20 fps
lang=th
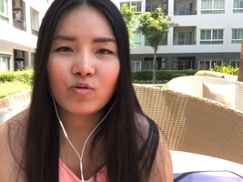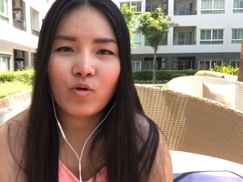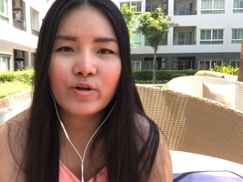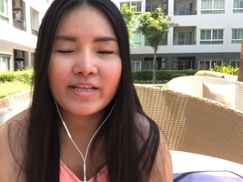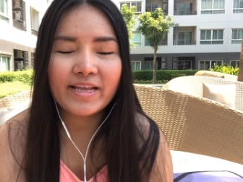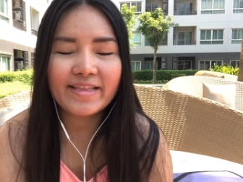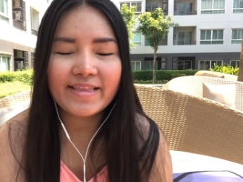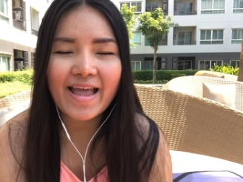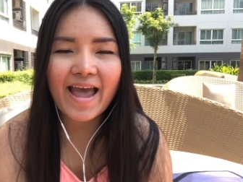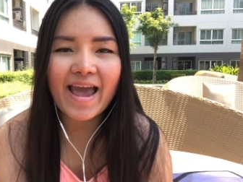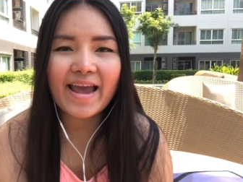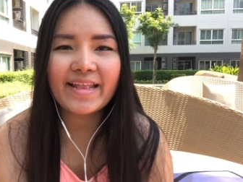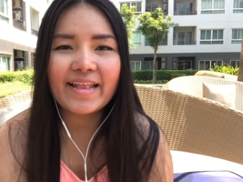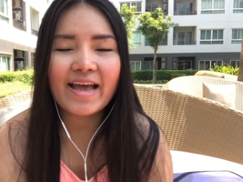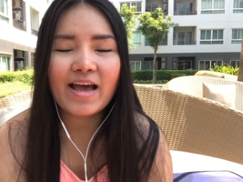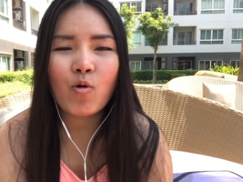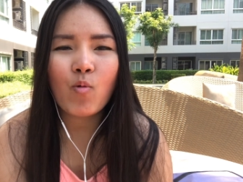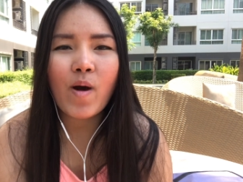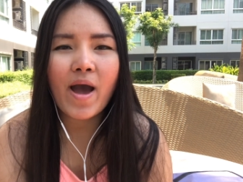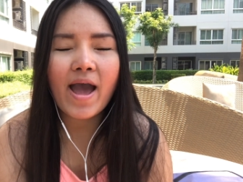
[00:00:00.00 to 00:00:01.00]
คนนั้นได้
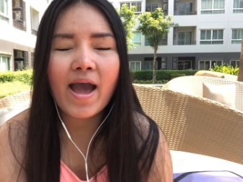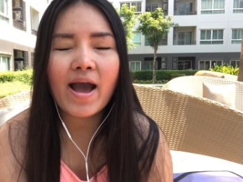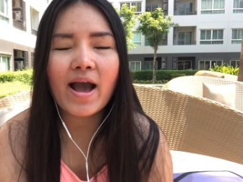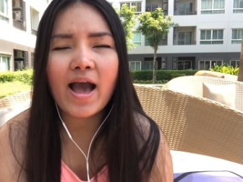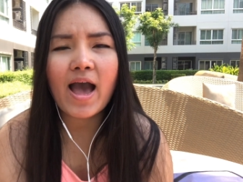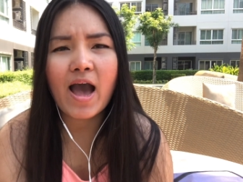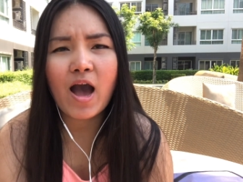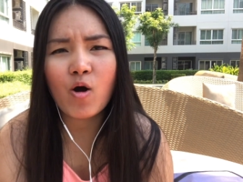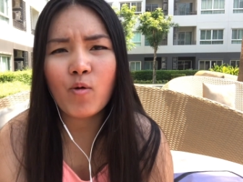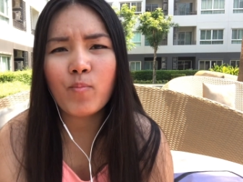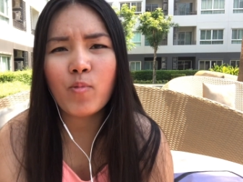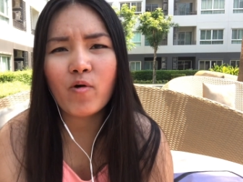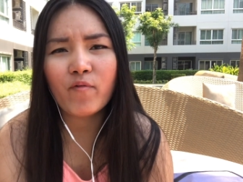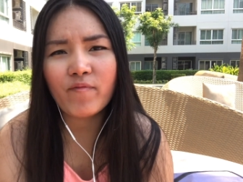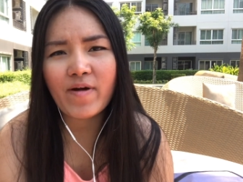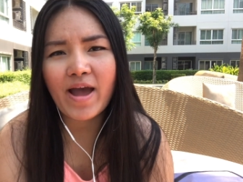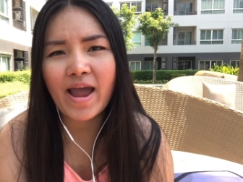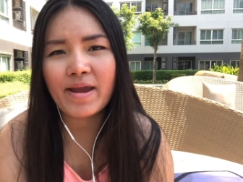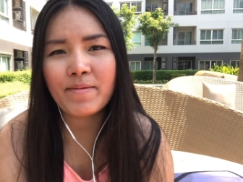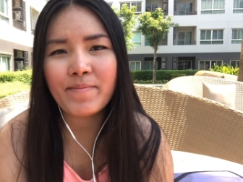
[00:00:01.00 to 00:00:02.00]
นะคะว่าเขาโปร
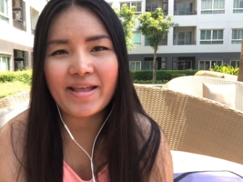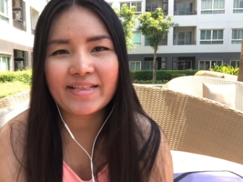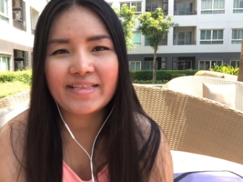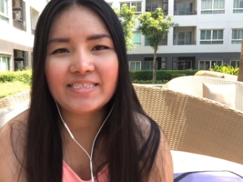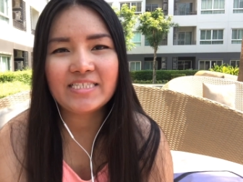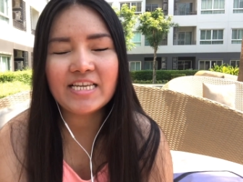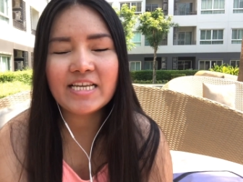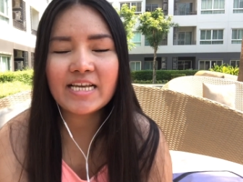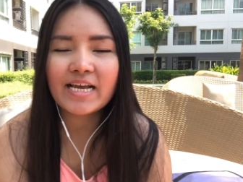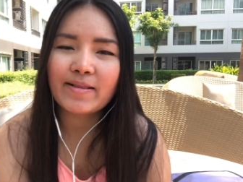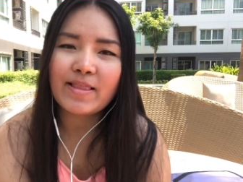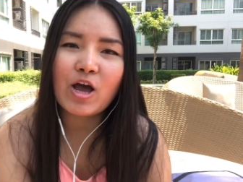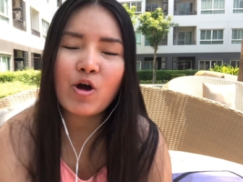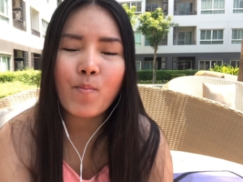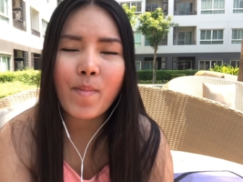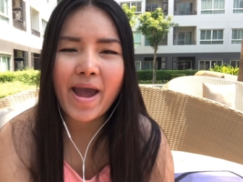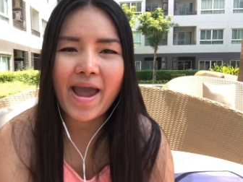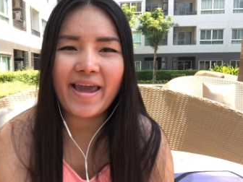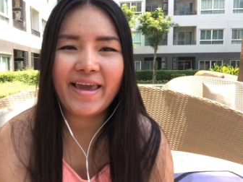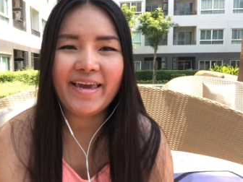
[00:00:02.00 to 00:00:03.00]
ไฟล์ matching กับเรา
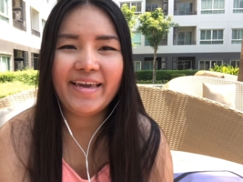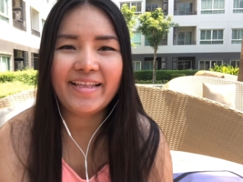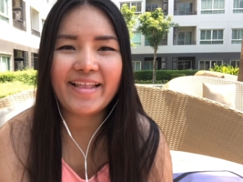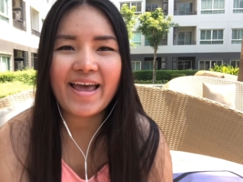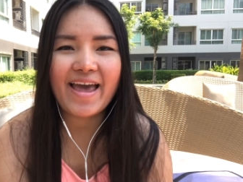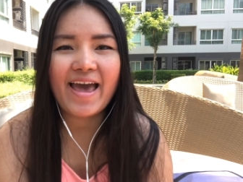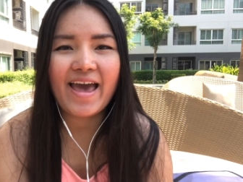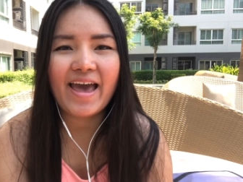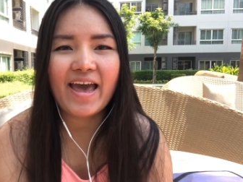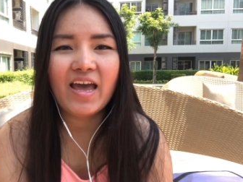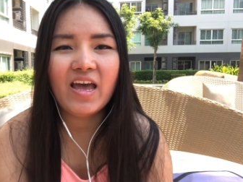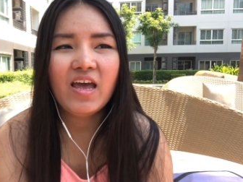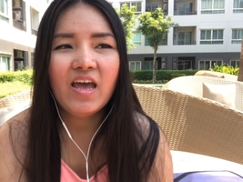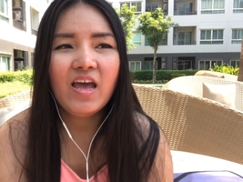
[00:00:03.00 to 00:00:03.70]
ไหมนะคะ